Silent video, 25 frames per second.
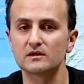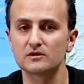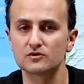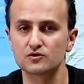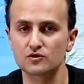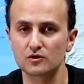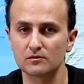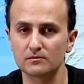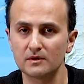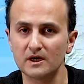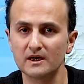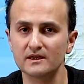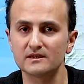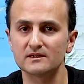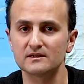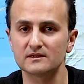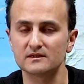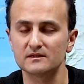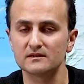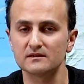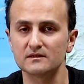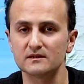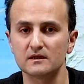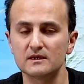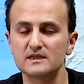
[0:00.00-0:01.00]
Joe
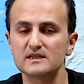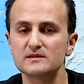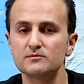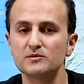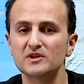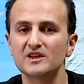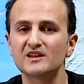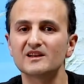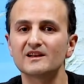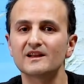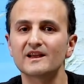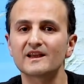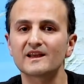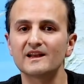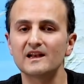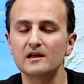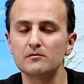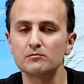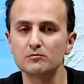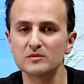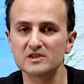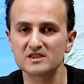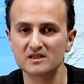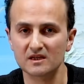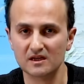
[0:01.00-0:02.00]
Biden'ın isminin
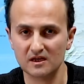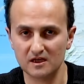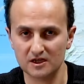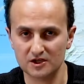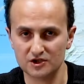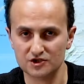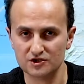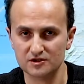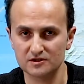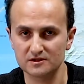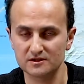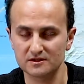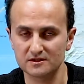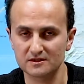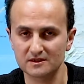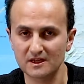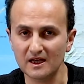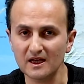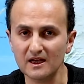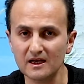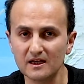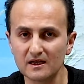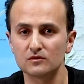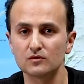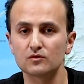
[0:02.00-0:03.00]
lekelenmesi
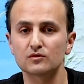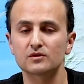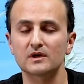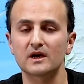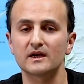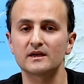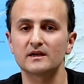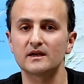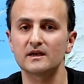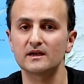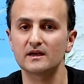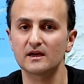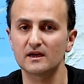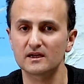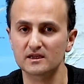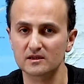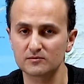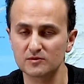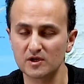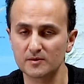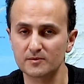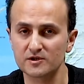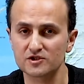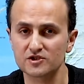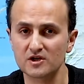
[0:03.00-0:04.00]
karşılığında Ukrayna'ya yardım
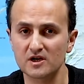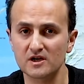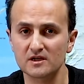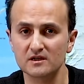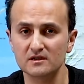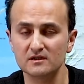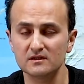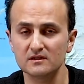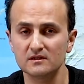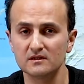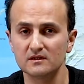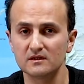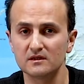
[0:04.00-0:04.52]
yapacağını,